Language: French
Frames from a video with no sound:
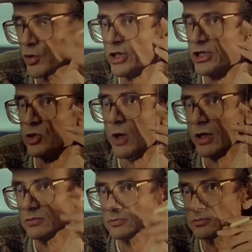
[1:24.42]
alors
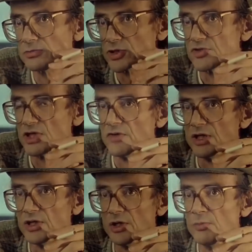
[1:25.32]
qu'il était
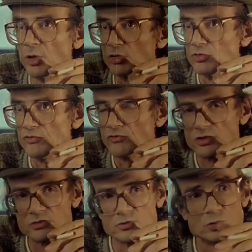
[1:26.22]
nécessaire de décréter un
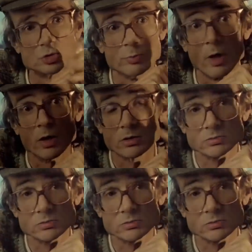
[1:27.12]
embargo sur les